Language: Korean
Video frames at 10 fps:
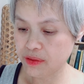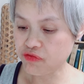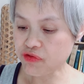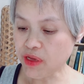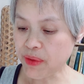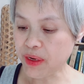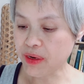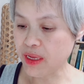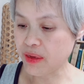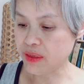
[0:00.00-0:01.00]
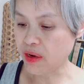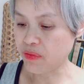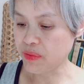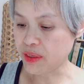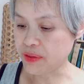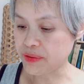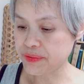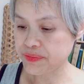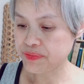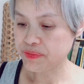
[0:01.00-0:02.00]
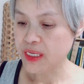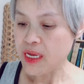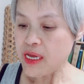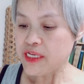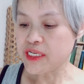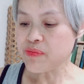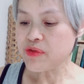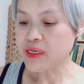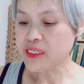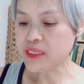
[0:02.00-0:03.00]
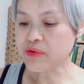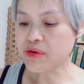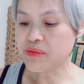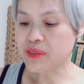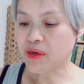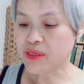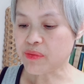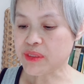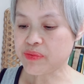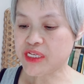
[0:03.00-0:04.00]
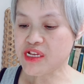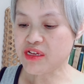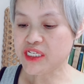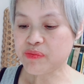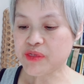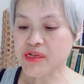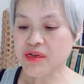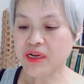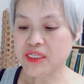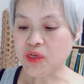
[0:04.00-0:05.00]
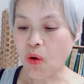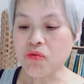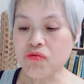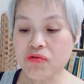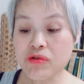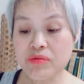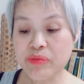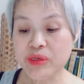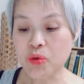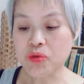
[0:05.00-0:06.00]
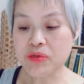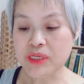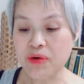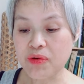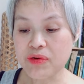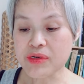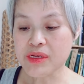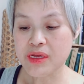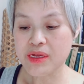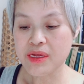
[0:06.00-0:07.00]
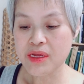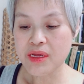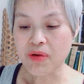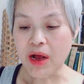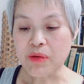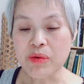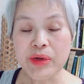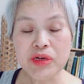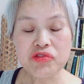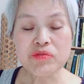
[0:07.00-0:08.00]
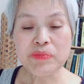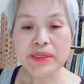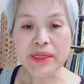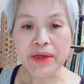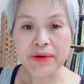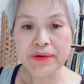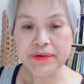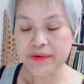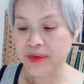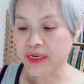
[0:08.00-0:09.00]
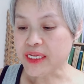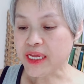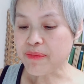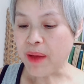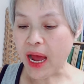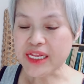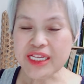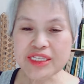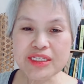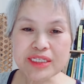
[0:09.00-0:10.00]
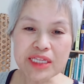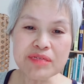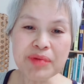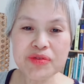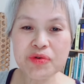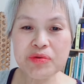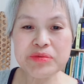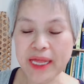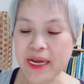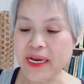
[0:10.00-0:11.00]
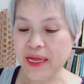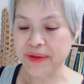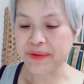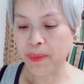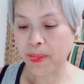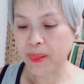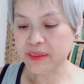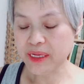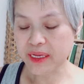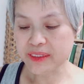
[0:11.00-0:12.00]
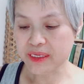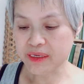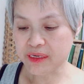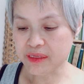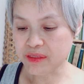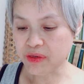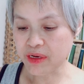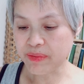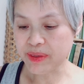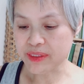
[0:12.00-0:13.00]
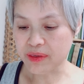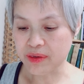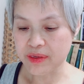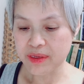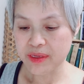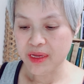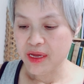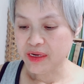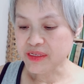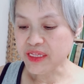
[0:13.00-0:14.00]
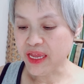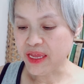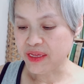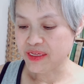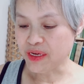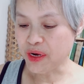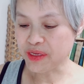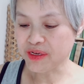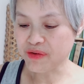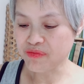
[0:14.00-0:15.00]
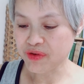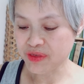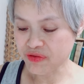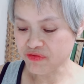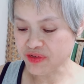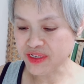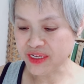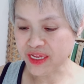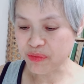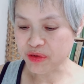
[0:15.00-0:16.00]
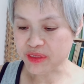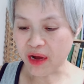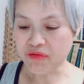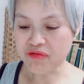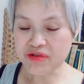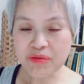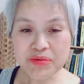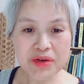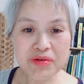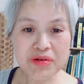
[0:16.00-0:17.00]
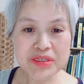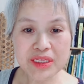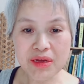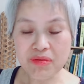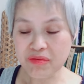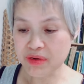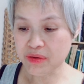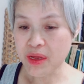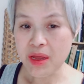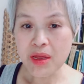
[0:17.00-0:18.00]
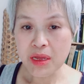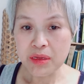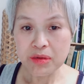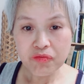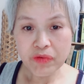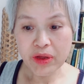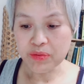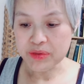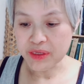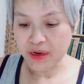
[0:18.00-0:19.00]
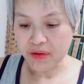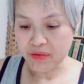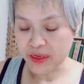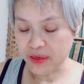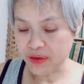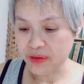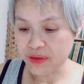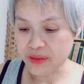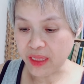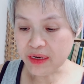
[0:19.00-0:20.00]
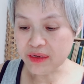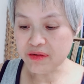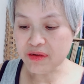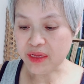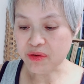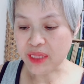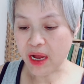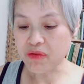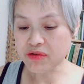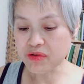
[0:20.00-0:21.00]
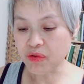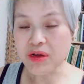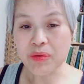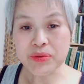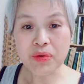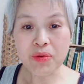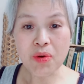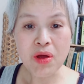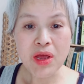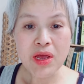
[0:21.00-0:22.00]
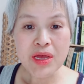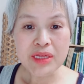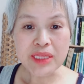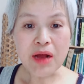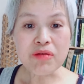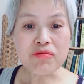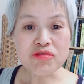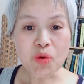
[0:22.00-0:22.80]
두산백과에 나오면 10년 11월부터 37년 27년간 전국을 누비면 조선 자료를 광범위하게 수집했대요. 그러니까 이게 말이 사전마다 조금씩 달라. 근데 이제 그래서 저기 해봤어. 근데 여기서는 웃기는 게 뭐 당구는 없애려고 어쨌다고 그러면 왜 없애려고 그래요? 그 나는 그건 아니고 당군은 원래 없었고 당군